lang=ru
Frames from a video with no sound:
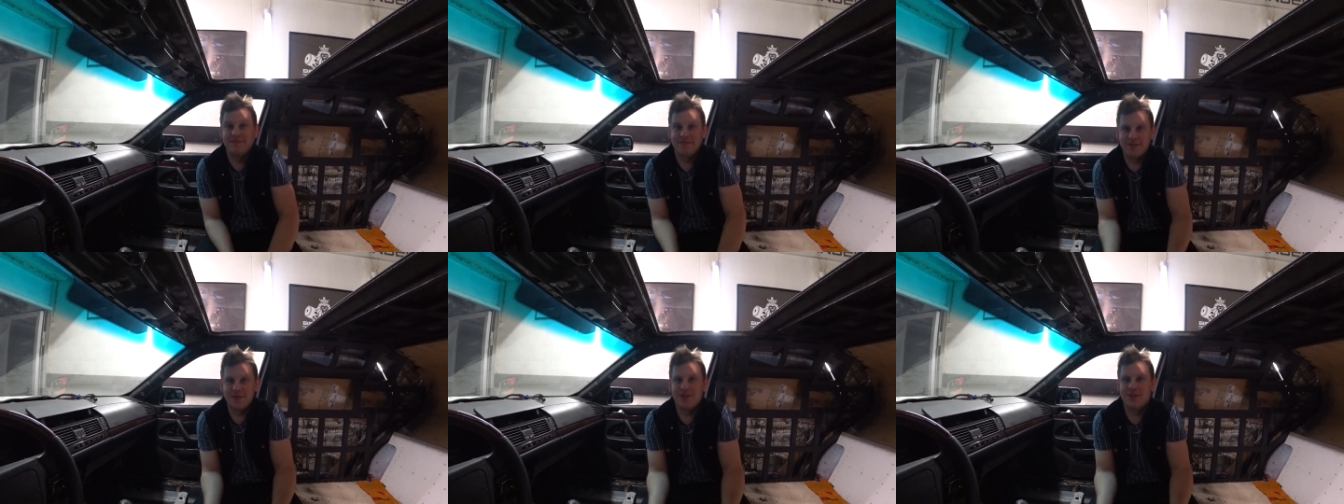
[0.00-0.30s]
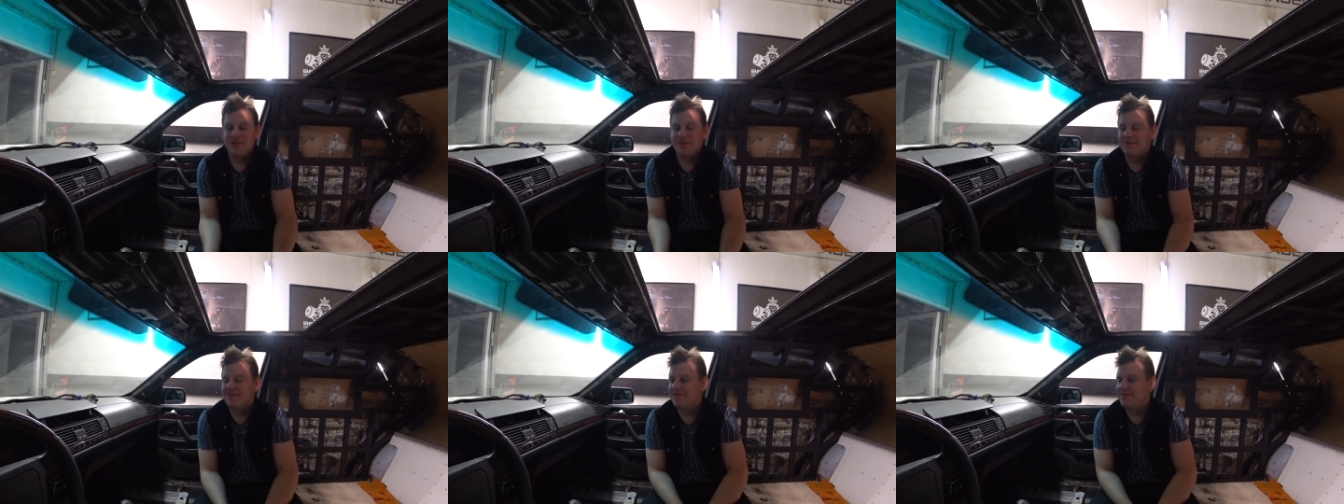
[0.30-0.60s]

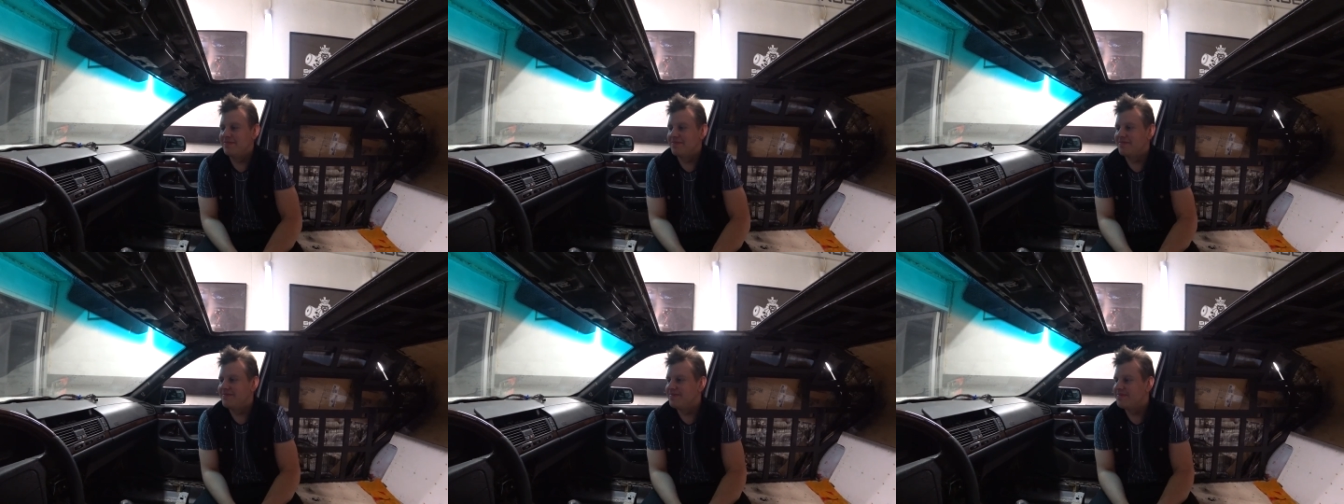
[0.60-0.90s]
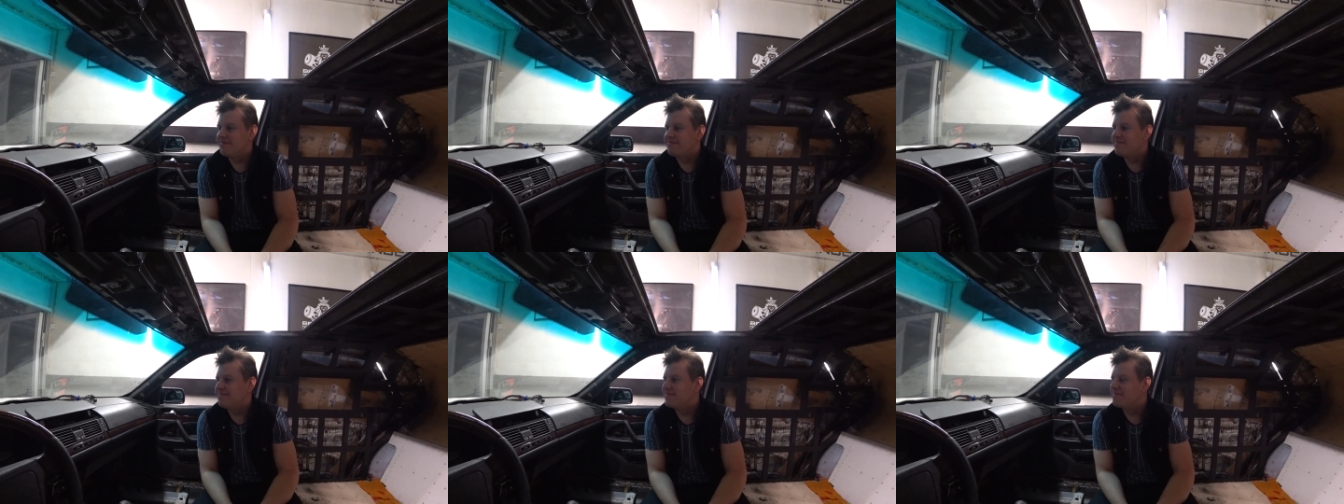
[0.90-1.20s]
Вот.
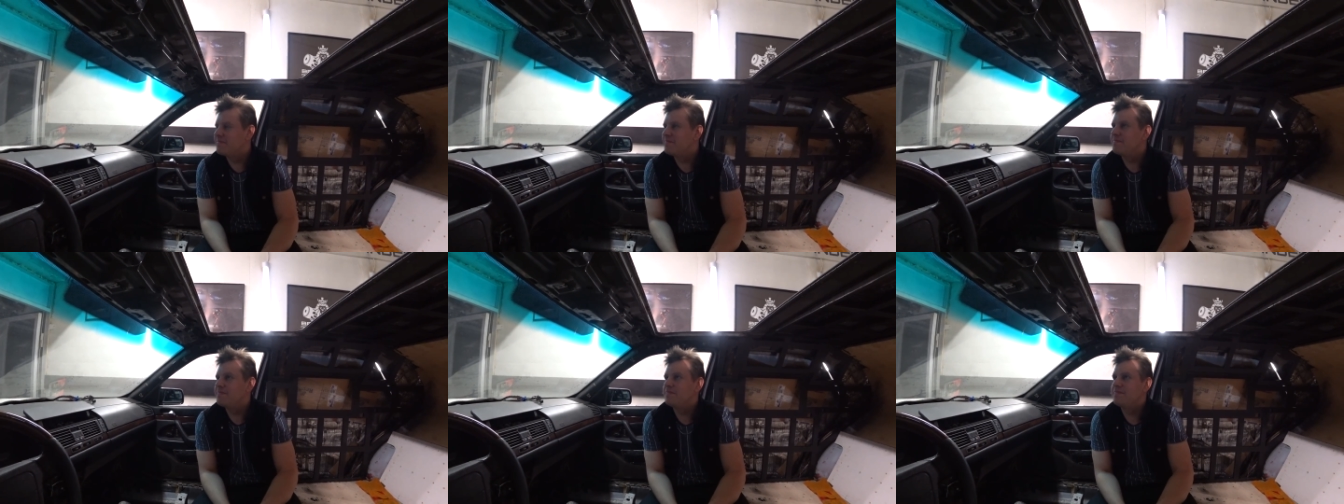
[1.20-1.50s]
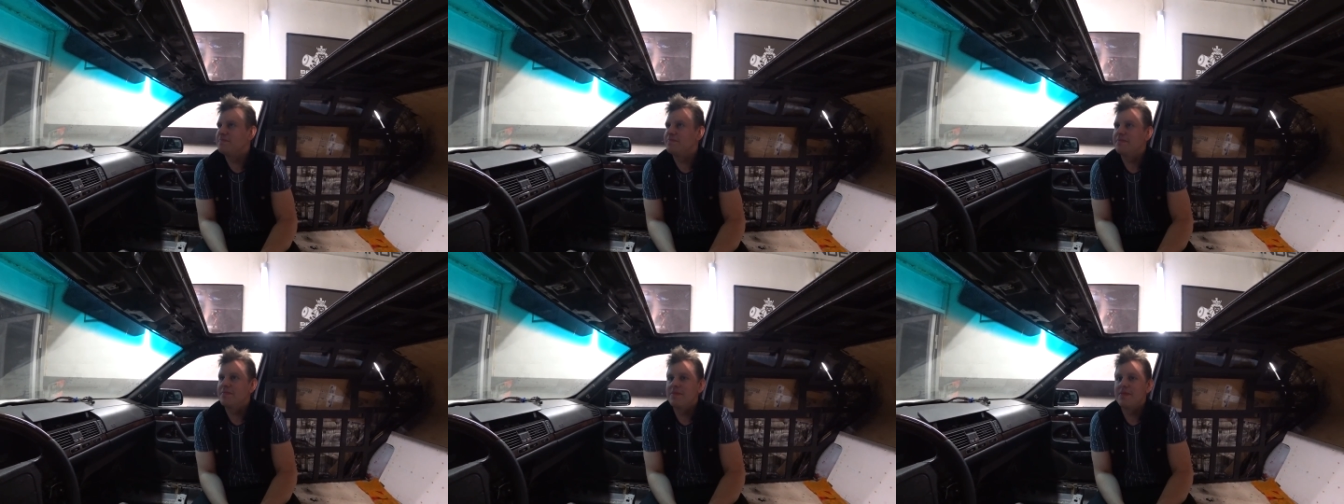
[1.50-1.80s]

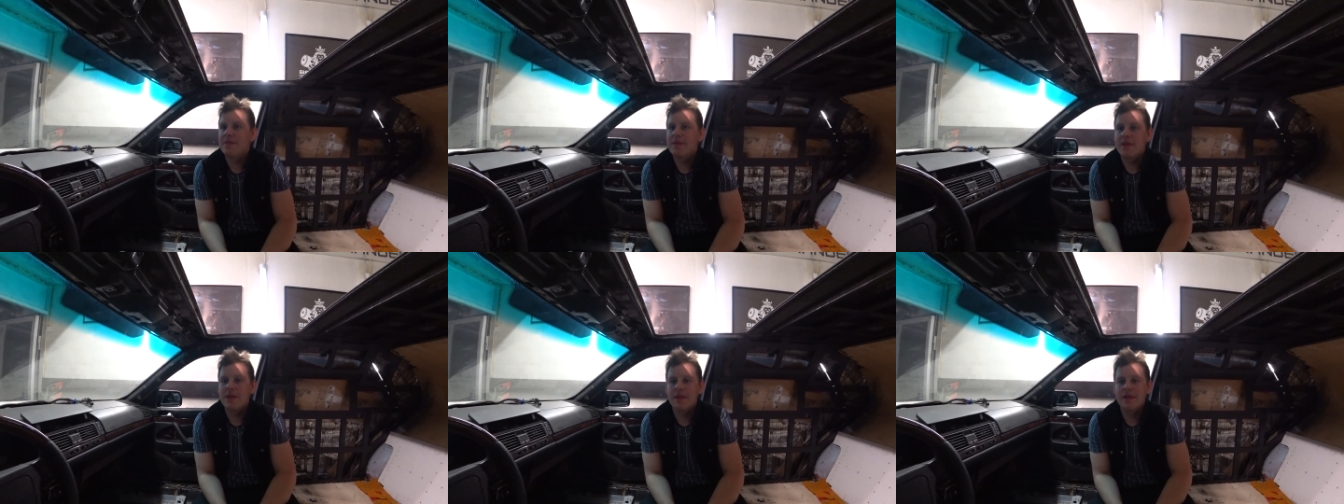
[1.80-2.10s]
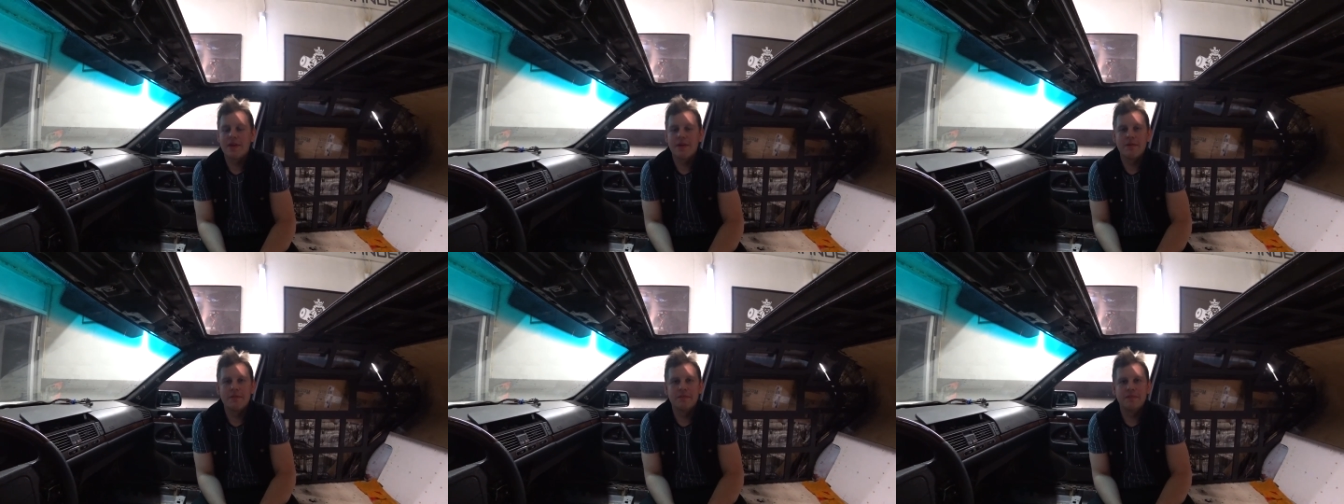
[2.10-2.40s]

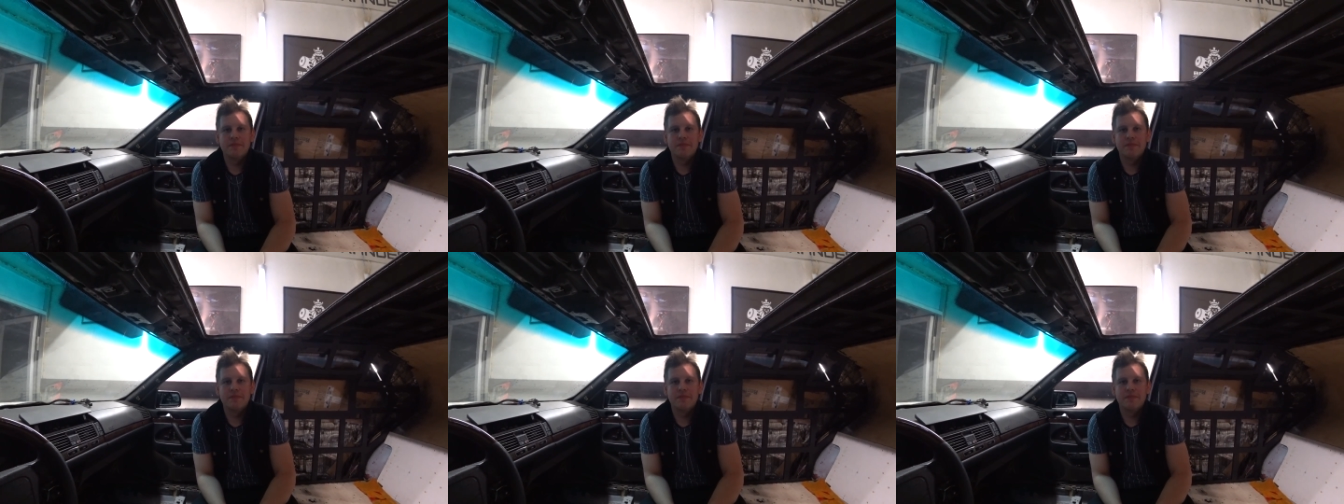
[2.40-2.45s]
Ага.